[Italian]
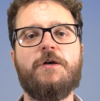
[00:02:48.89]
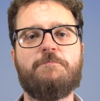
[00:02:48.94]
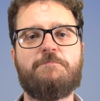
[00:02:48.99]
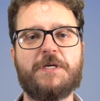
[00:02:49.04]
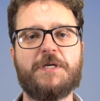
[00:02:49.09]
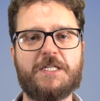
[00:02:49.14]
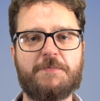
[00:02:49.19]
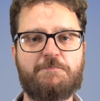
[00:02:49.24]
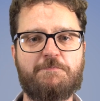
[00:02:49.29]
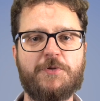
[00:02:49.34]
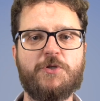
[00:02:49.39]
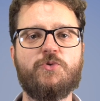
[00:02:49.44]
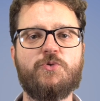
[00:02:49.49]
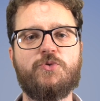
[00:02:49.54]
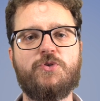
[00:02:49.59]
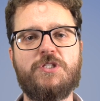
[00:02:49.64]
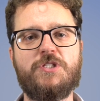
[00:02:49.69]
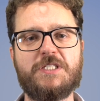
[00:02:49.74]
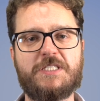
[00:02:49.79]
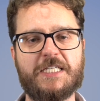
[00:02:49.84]
per
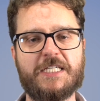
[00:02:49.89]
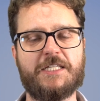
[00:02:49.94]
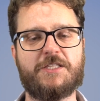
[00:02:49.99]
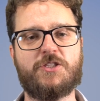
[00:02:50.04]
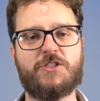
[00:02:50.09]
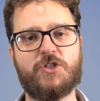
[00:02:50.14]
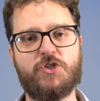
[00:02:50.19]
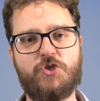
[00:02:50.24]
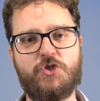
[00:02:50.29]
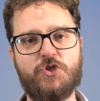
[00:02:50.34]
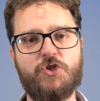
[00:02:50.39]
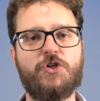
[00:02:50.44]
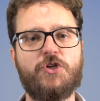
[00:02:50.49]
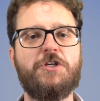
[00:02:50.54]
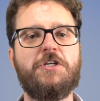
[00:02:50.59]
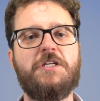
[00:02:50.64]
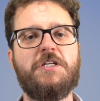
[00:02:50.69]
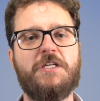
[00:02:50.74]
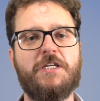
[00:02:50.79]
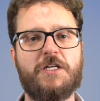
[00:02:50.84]
più di 7
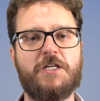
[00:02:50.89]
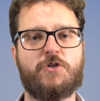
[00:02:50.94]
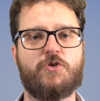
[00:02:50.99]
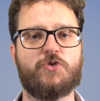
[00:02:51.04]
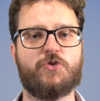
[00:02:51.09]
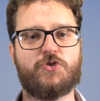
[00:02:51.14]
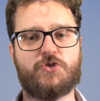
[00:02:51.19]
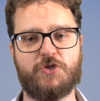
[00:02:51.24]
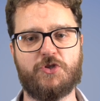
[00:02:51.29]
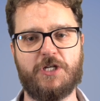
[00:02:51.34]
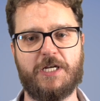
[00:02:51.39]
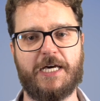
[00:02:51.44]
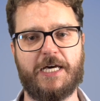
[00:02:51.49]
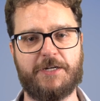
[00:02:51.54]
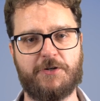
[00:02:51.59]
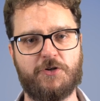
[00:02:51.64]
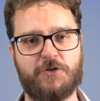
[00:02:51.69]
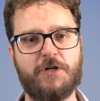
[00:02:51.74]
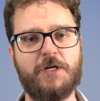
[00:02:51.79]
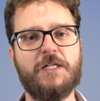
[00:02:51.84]
giorni nel corso
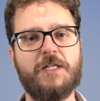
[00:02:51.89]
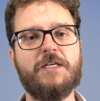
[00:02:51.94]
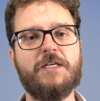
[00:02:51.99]
dell'anno.